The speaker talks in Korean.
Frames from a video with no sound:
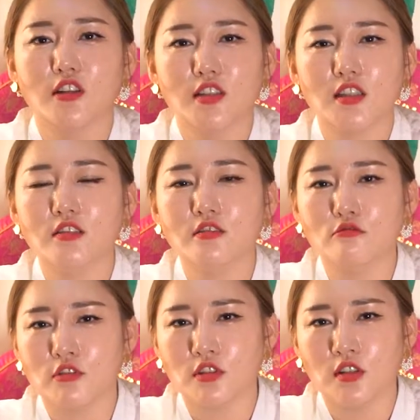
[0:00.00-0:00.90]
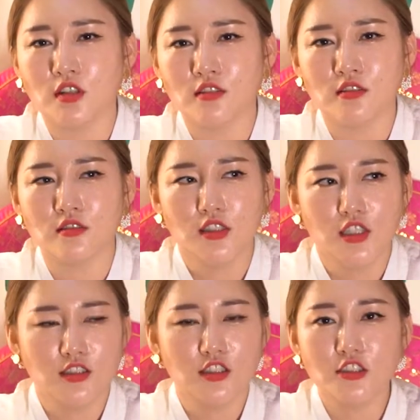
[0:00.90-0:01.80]
사실은 우리네들은
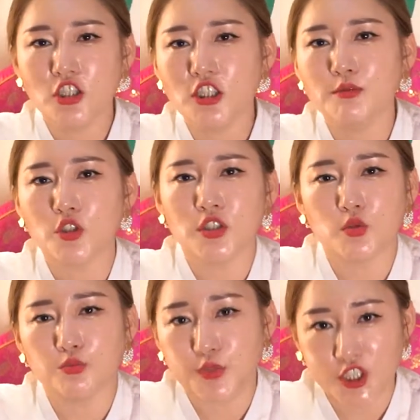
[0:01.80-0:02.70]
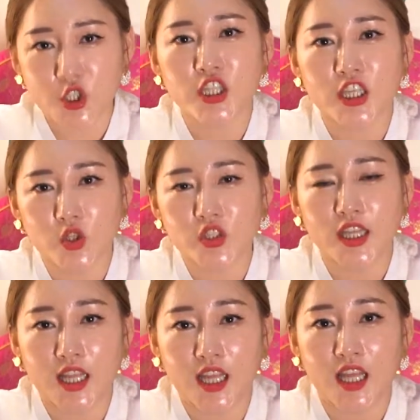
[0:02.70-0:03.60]
칠성임전에 좀
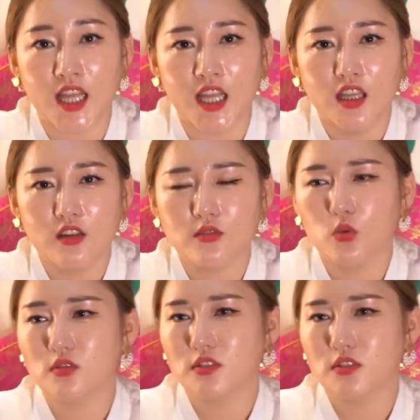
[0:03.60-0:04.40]
빌어내거나 혹은